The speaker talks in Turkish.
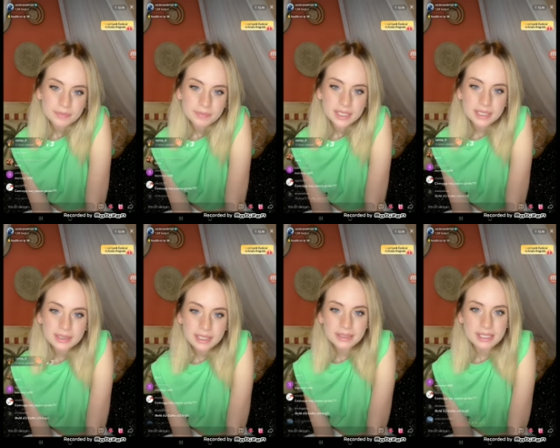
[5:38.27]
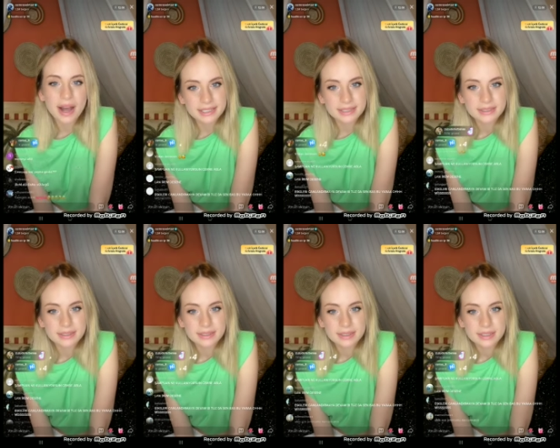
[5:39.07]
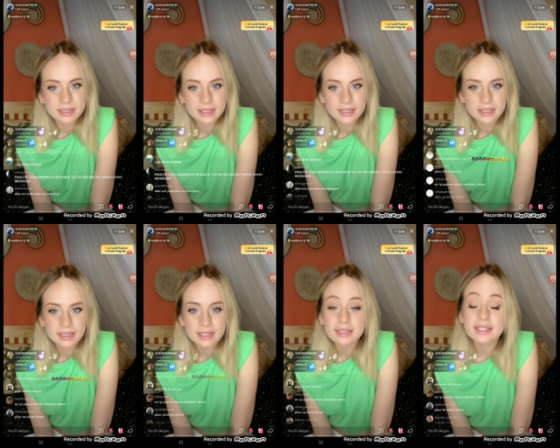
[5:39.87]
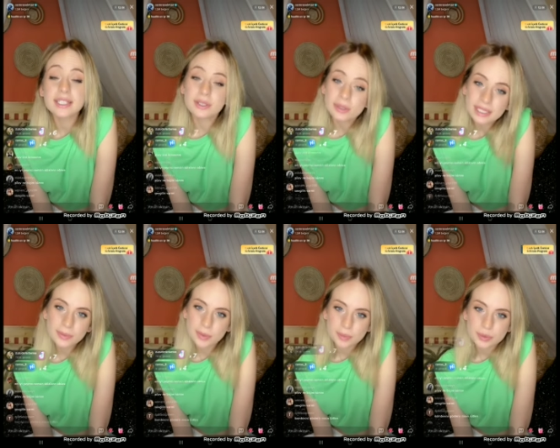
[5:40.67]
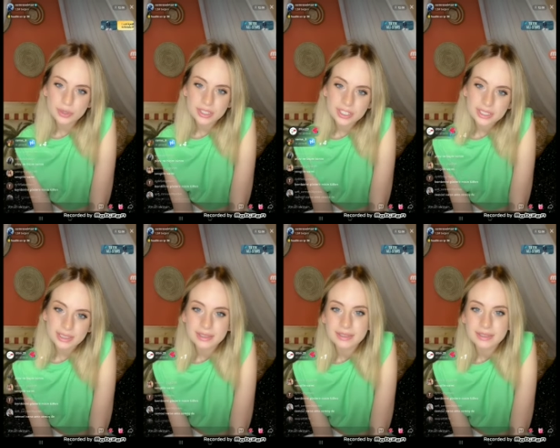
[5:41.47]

Yarın deneme... Hayır. Teşekkür ederim öpücük için.